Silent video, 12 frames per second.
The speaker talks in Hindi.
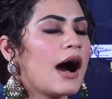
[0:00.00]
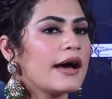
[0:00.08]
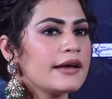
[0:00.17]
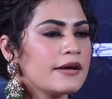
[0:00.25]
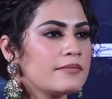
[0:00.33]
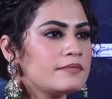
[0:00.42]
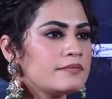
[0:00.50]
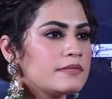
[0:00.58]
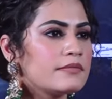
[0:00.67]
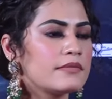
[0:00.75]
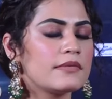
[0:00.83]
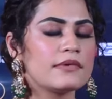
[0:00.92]
आई एम
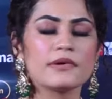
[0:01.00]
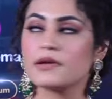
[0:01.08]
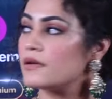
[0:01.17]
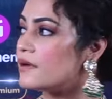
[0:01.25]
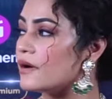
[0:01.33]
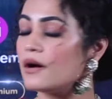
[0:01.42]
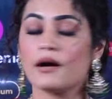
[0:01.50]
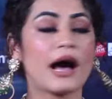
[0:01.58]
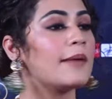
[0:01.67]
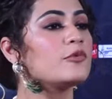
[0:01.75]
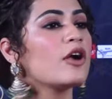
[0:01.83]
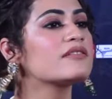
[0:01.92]

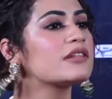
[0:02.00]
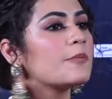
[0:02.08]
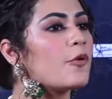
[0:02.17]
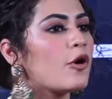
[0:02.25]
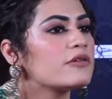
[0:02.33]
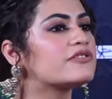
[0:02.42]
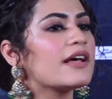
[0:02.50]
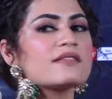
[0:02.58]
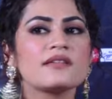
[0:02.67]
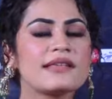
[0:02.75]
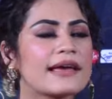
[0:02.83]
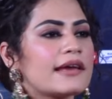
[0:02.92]
आई एम नॉट सपोज
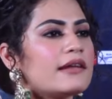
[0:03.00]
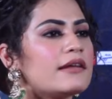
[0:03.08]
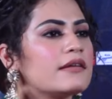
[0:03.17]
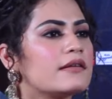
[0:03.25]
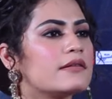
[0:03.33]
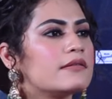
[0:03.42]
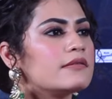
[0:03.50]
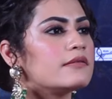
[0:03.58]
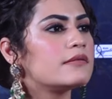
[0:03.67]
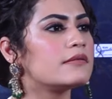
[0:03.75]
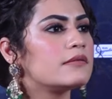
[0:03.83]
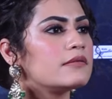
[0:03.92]
जस्ट अ सेकेंड
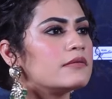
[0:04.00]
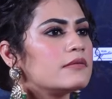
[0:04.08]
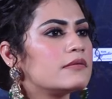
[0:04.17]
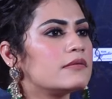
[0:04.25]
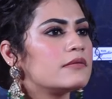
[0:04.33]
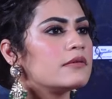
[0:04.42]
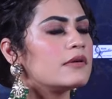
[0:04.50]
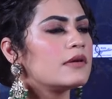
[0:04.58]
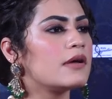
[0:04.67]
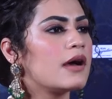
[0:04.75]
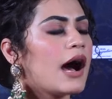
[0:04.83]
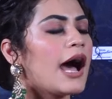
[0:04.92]

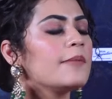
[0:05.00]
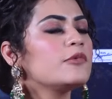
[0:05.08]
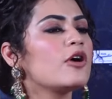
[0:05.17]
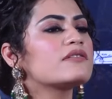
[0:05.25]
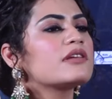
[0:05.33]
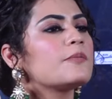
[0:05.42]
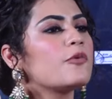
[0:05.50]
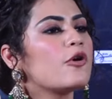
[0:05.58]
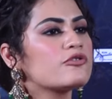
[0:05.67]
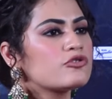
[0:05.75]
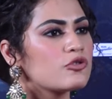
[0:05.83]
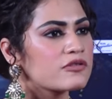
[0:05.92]
आई एम नॉट
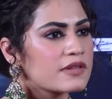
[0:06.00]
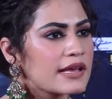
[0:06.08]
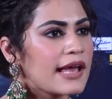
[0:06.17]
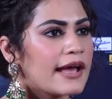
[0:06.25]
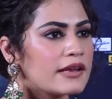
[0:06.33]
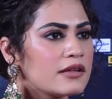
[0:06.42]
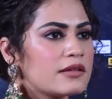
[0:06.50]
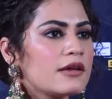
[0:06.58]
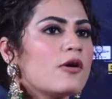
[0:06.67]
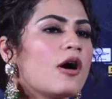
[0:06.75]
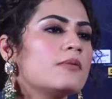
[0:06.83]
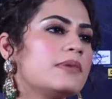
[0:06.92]
सपोज टू से एनी
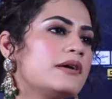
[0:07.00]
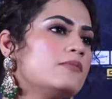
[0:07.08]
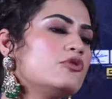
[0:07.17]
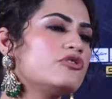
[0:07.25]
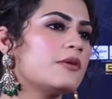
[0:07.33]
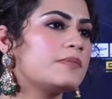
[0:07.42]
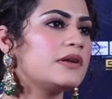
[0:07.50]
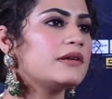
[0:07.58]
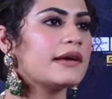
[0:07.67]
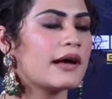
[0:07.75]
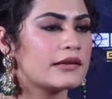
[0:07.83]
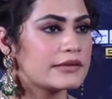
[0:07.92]
थिंग और भाई मुझे अपनी
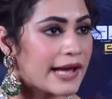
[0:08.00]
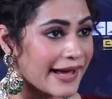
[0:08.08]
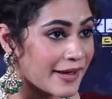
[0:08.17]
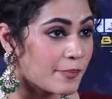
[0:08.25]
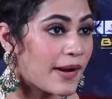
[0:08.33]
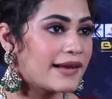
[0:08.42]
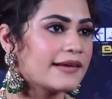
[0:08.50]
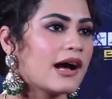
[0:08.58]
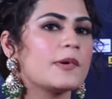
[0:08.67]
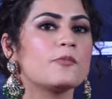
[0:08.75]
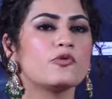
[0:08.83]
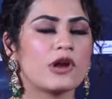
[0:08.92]
न्याय पालिका
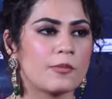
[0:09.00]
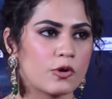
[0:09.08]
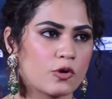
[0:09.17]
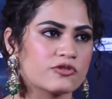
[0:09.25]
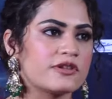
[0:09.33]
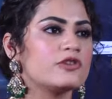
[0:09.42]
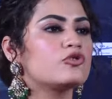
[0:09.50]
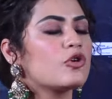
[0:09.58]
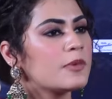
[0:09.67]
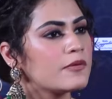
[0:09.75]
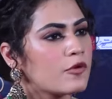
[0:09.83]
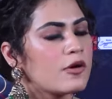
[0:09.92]
पे पूरा भरोसा है जो
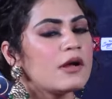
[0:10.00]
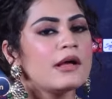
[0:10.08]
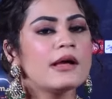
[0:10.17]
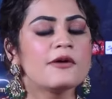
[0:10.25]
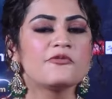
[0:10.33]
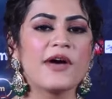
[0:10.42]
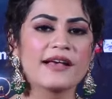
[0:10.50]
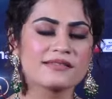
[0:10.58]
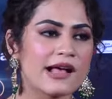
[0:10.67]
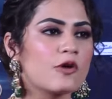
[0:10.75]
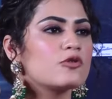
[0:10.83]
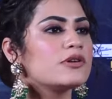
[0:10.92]
भी वो
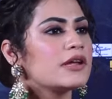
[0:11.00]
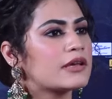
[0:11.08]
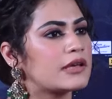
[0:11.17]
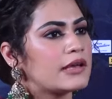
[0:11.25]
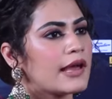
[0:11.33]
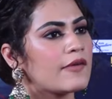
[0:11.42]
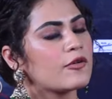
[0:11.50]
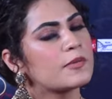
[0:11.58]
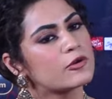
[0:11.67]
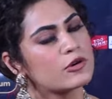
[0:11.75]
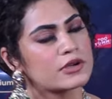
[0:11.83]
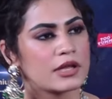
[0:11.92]
फैसला उन्होंने किया है वो
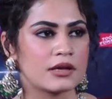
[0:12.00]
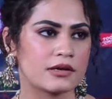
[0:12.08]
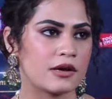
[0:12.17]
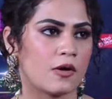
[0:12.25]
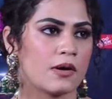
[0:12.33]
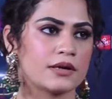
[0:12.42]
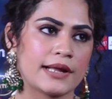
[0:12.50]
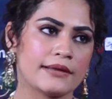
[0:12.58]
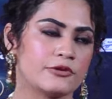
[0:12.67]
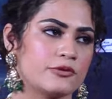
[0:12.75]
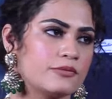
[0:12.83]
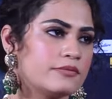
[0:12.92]
बिल्कुल ठीक किया होगा
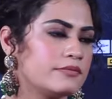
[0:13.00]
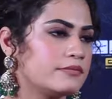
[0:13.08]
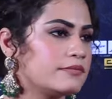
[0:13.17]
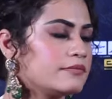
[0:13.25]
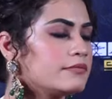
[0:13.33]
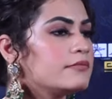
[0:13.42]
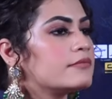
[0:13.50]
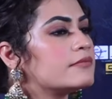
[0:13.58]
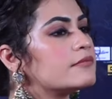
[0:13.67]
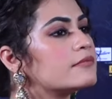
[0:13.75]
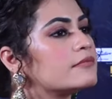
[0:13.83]
थैंक यू